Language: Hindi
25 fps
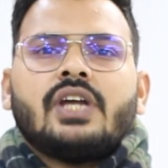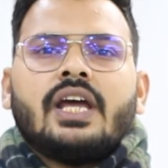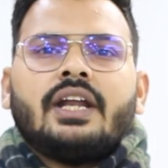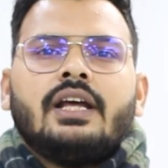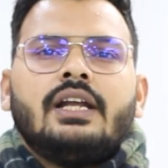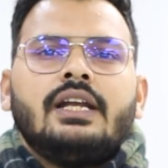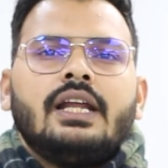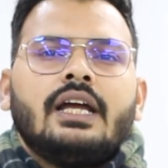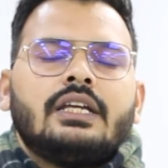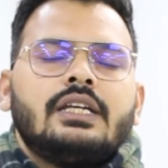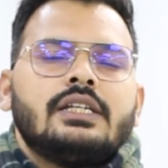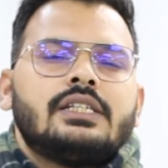
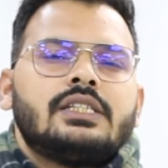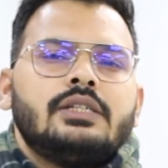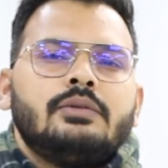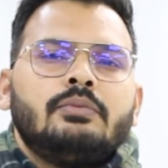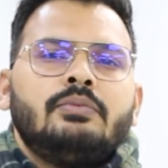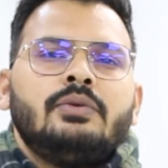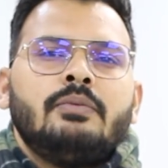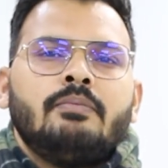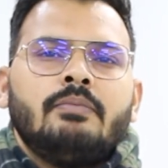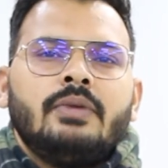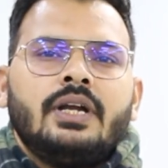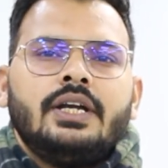चैनल या किसी
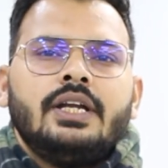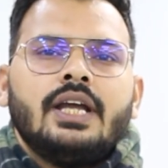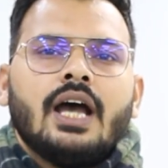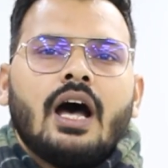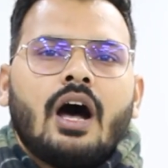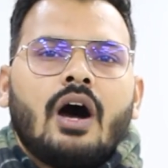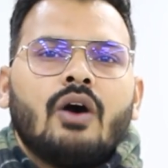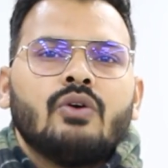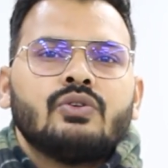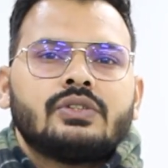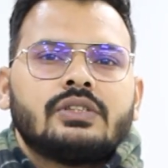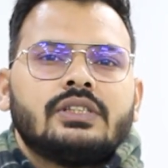भी मीडिया
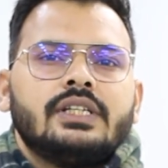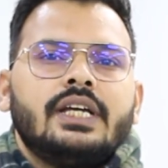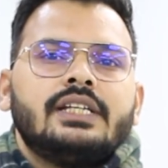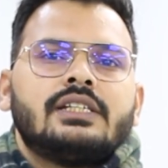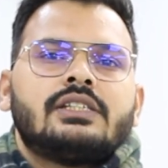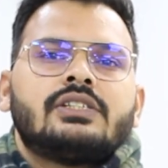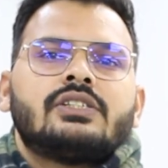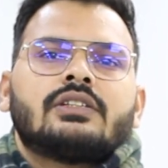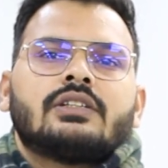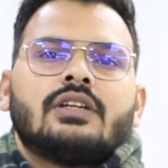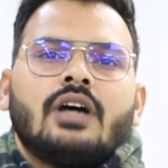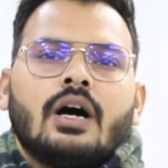हाउस ने
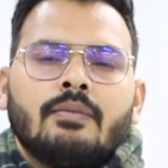इस